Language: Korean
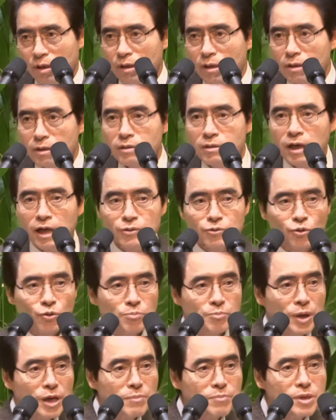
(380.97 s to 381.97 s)
그래가지고
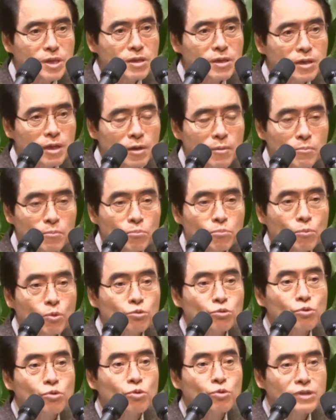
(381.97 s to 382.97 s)
뱀이 못
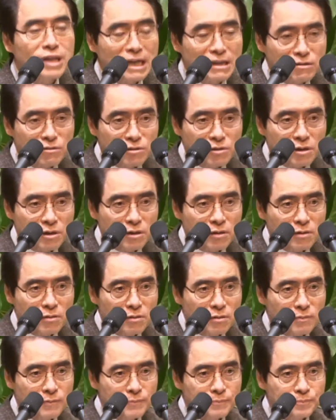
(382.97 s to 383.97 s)
들어온다는 거예요.
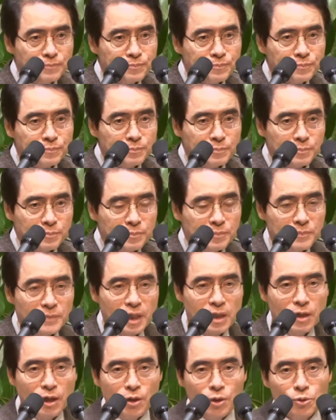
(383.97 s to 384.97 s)

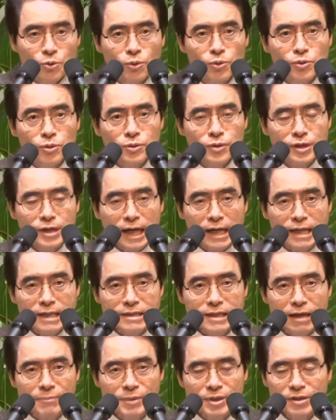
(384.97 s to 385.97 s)
이걸 어떻게
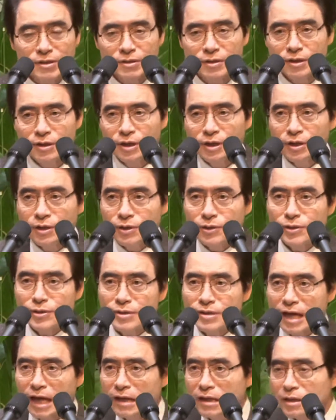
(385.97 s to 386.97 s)
알았냐면은 어느
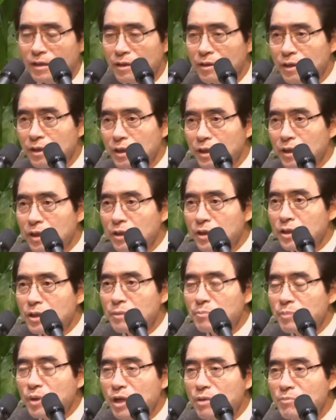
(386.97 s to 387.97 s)
날 이
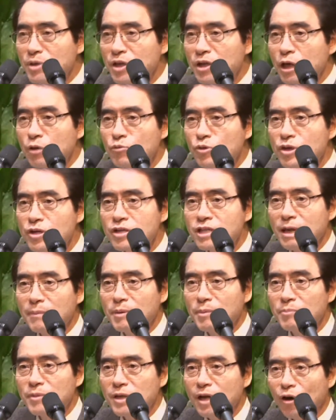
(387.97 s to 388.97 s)
뱀이 개구리를
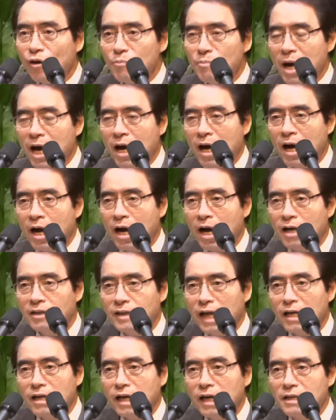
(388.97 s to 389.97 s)
잡아먹으려고 막
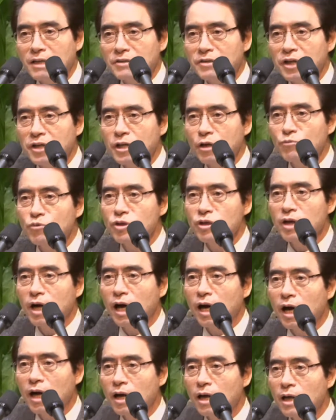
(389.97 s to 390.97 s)
따라가는데
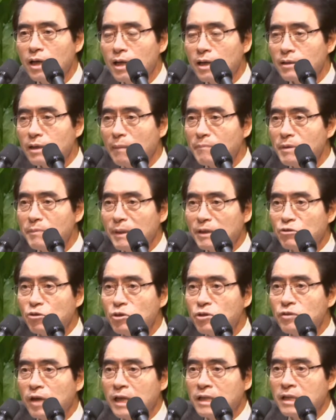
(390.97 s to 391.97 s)
개구리가 담배밭으로
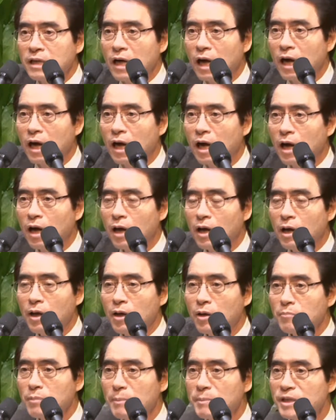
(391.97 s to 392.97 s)
들어가니까
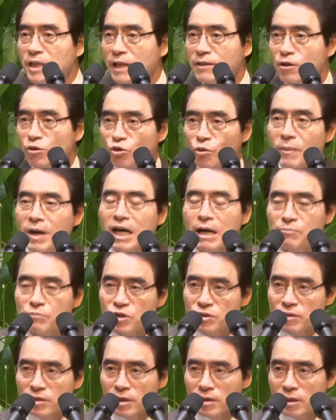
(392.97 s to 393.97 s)
뱀이 딴 데로 도망가
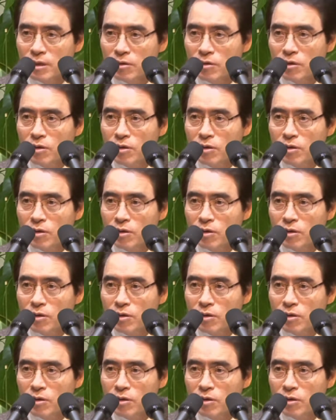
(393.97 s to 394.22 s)
버리더래요.